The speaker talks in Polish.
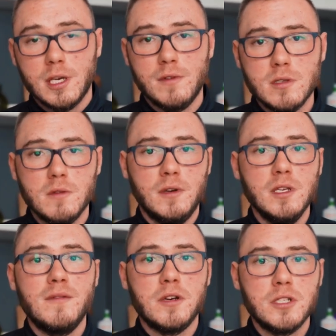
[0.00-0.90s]
jak
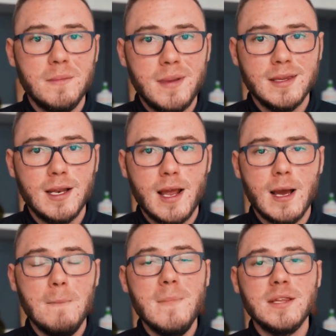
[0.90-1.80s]
wiosowanie właśnie
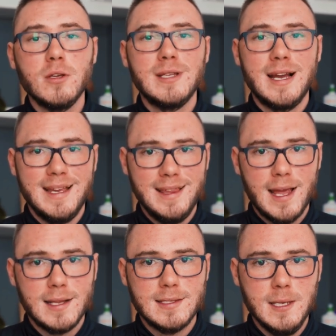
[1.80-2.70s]
pędleja, metoda
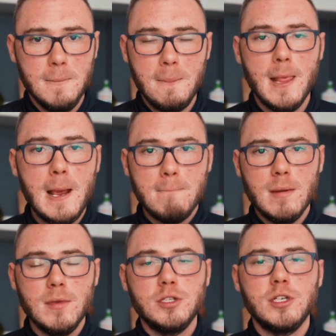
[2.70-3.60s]
inercji. Mam
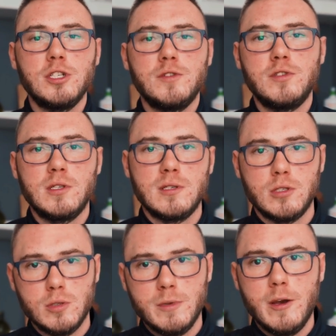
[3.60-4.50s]
nadzieję, że wszystko
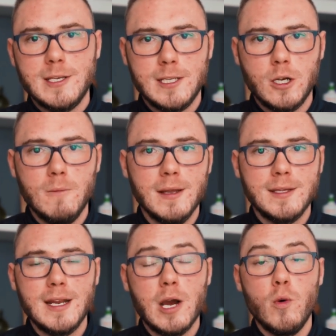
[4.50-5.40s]
zrozumiałeś z tego
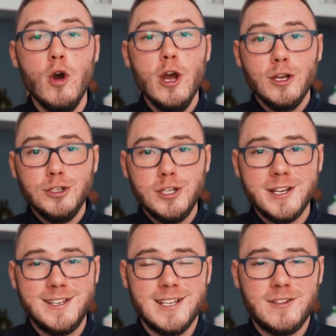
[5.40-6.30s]
materiału.
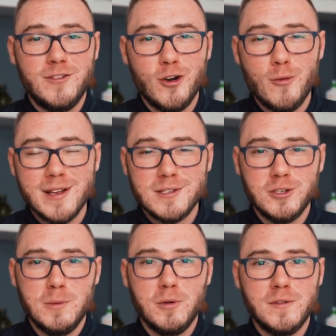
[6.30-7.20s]
Dzięki za Twoją
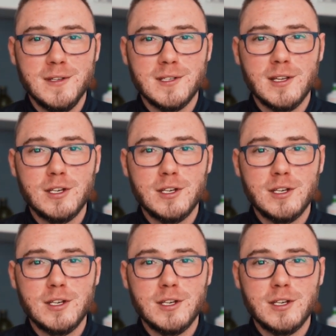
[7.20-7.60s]
obecność i poświęcony